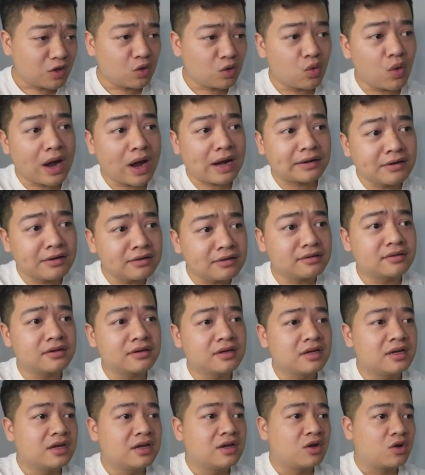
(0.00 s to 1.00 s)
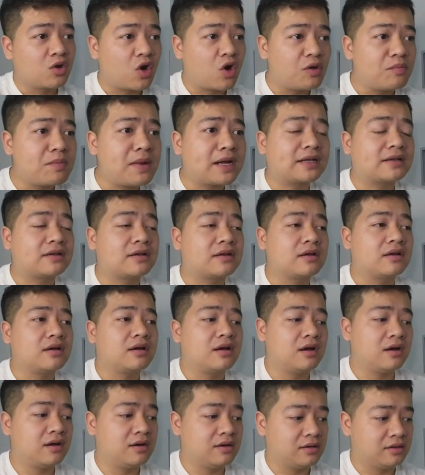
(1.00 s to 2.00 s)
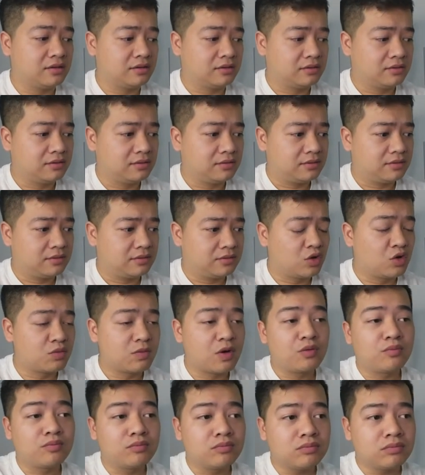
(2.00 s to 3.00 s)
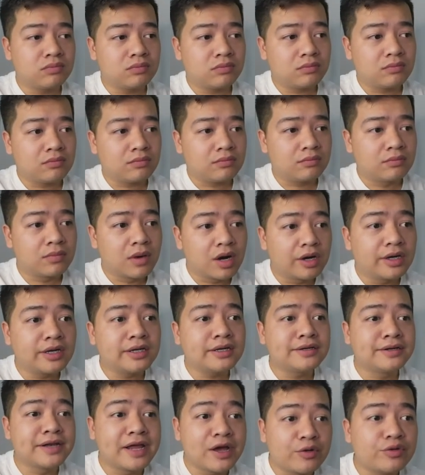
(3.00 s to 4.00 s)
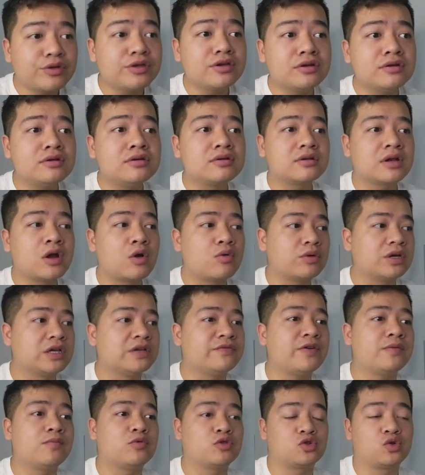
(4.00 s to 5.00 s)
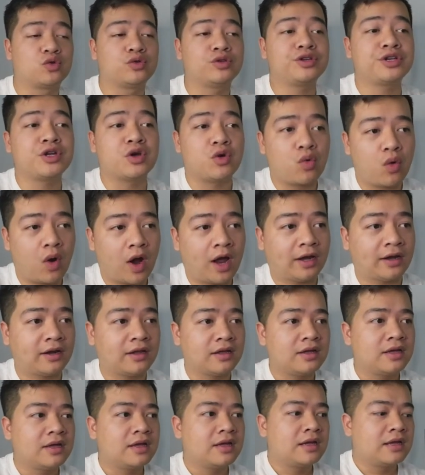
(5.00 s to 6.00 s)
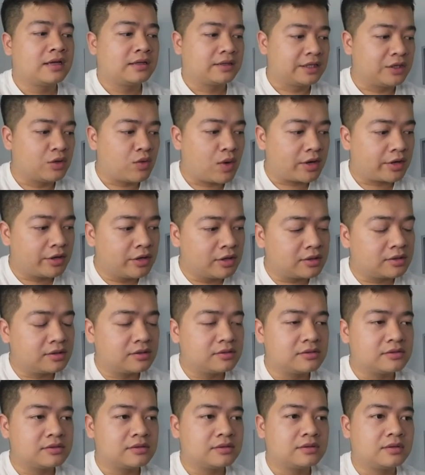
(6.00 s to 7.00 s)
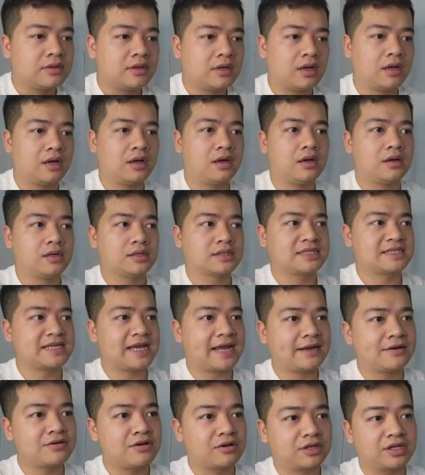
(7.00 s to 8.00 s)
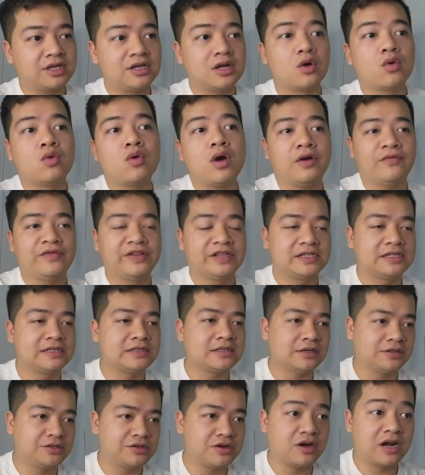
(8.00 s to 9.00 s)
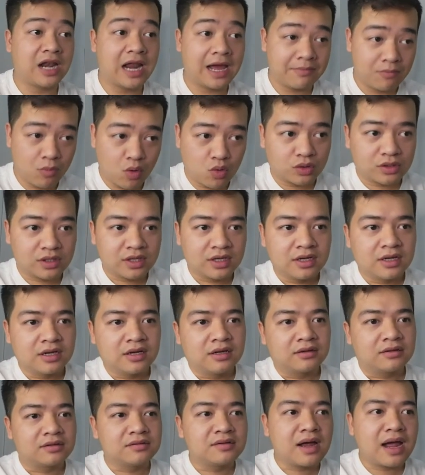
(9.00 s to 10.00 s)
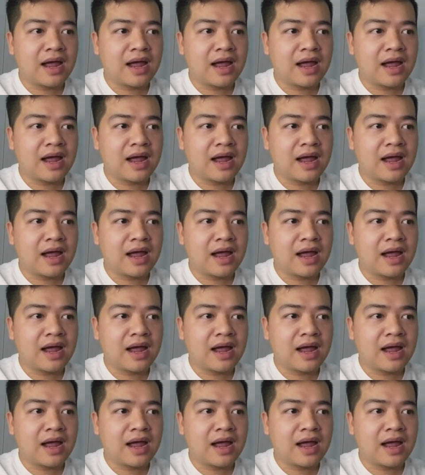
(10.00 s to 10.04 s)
Hoàng Đức có mặt ở đội bóng mới nếu như đồng ý vào một số những điều khoản, thì Hoàng Đức sẽ được thi đấu ở vị trí sở trường là một. Thứ